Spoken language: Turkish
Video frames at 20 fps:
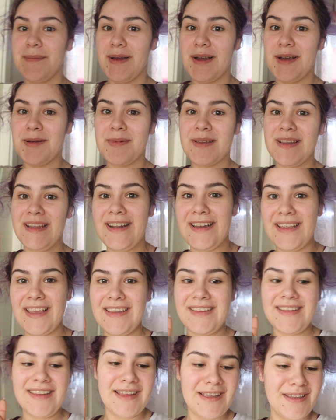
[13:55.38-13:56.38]
Merhabalar,
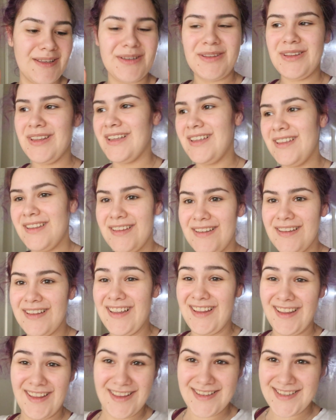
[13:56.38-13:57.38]
yeniden günaydın.
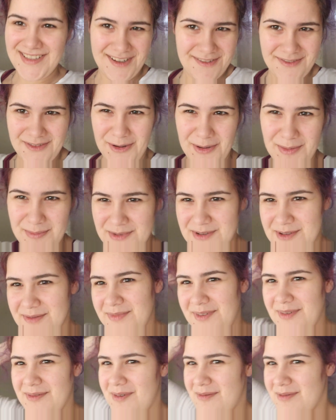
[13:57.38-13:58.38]
Ananas kafa
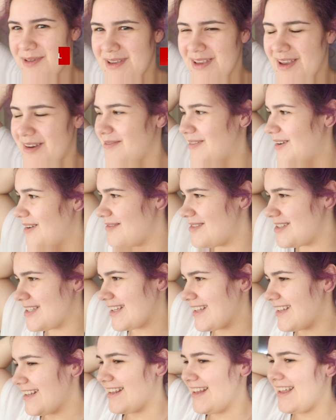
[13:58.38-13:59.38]
olmuşum değil mi? Mükemmel bir
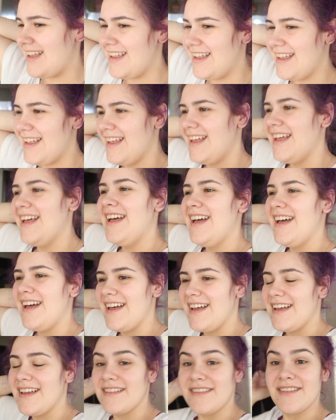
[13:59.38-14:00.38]
şekilde.
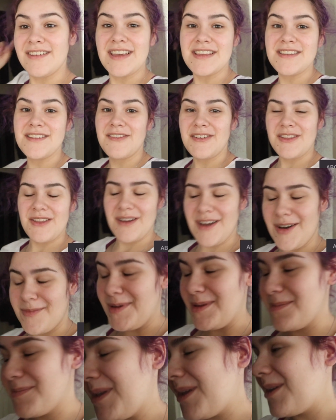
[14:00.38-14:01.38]
Ee, dün gece videoyu
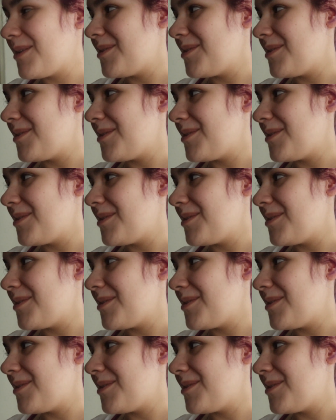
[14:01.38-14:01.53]
kapatmayı